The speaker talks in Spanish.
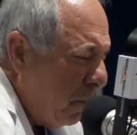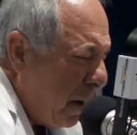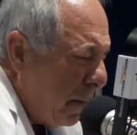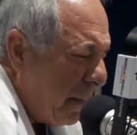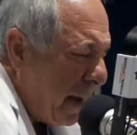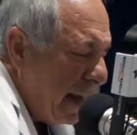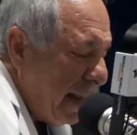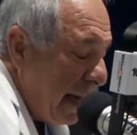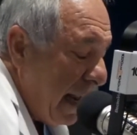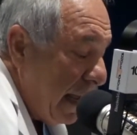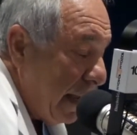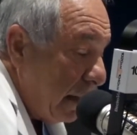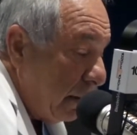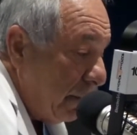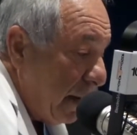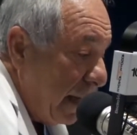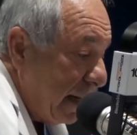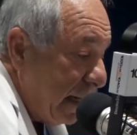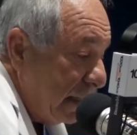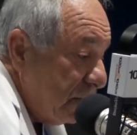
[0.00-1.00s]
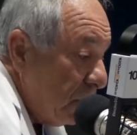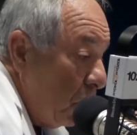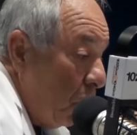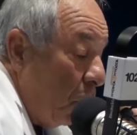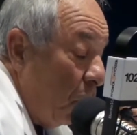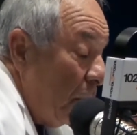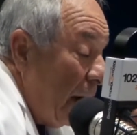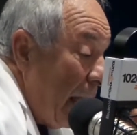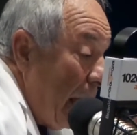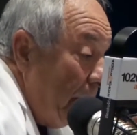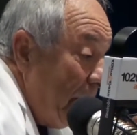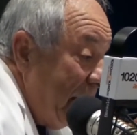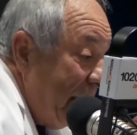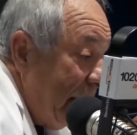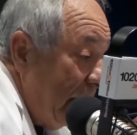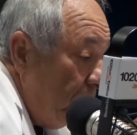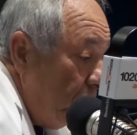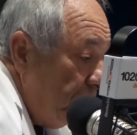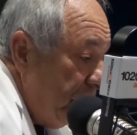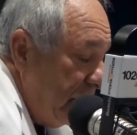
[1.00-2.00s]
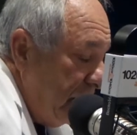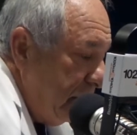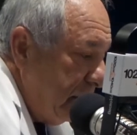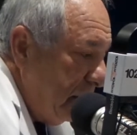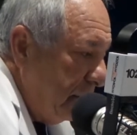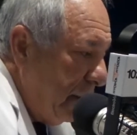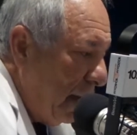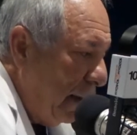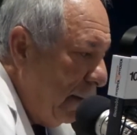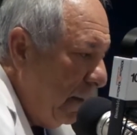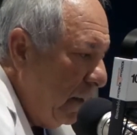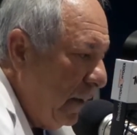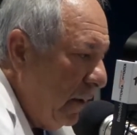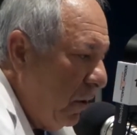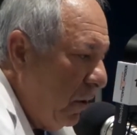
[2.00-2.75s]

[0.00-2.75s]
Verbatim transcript: mamá y las hermanas o la amiga muy íntima,